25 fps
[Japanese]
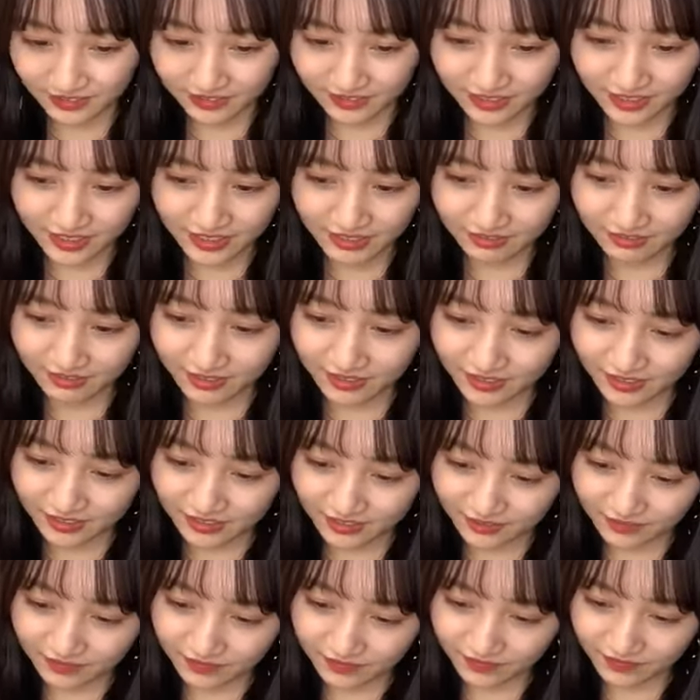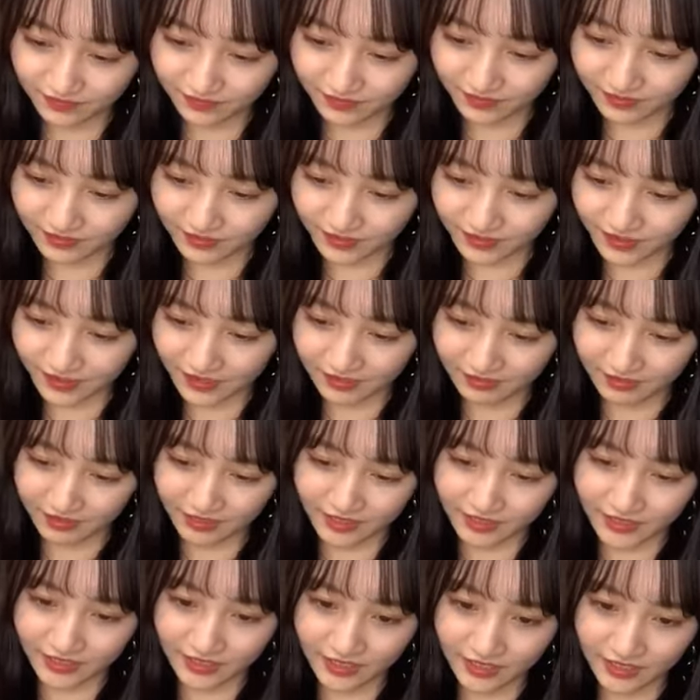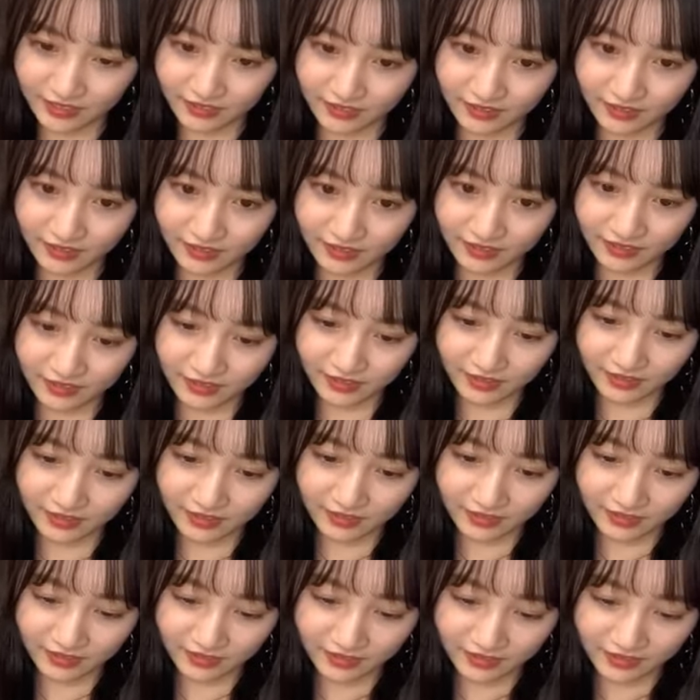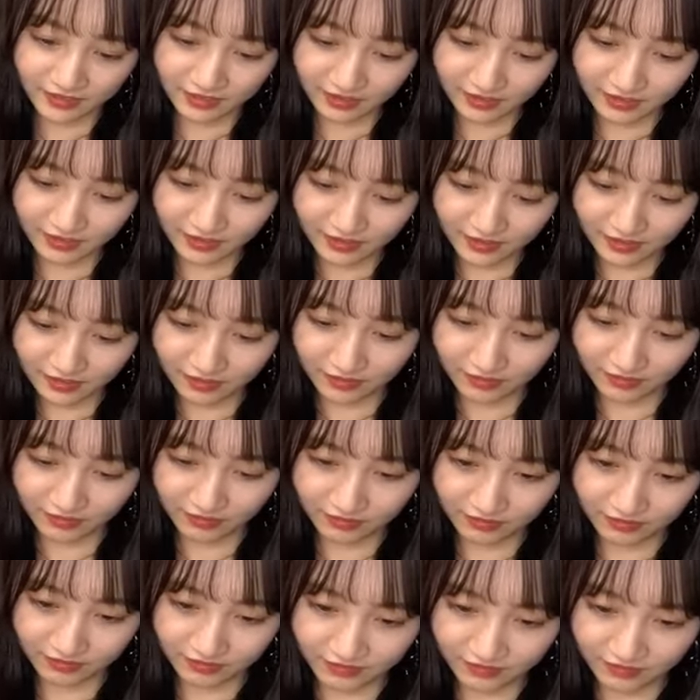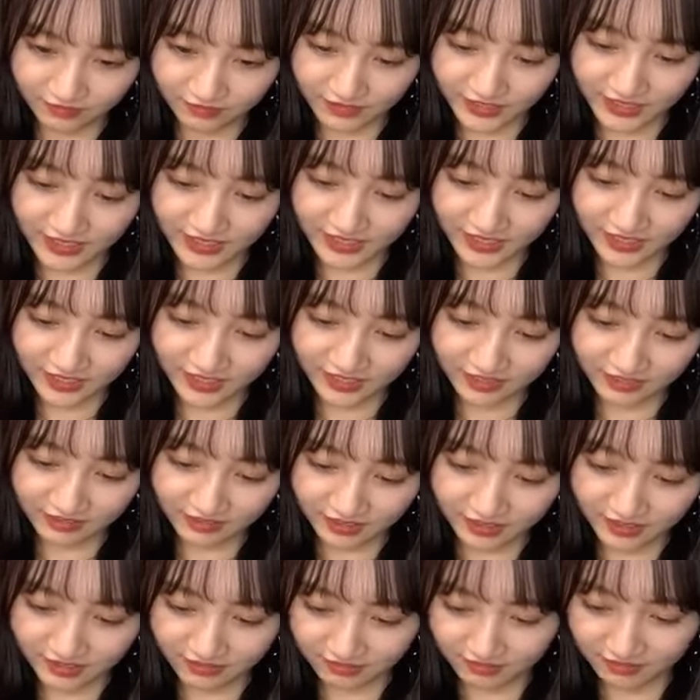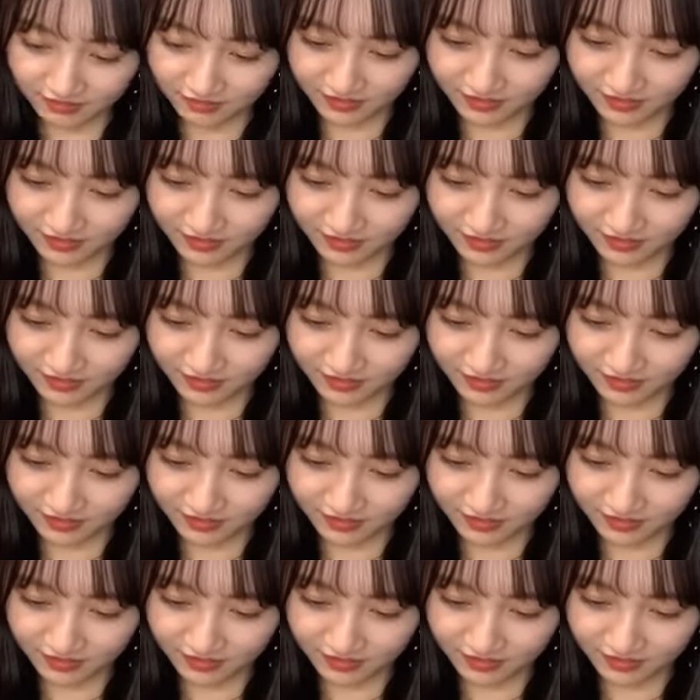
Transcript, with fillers: こっちはそうですねちょっと間違ってるけど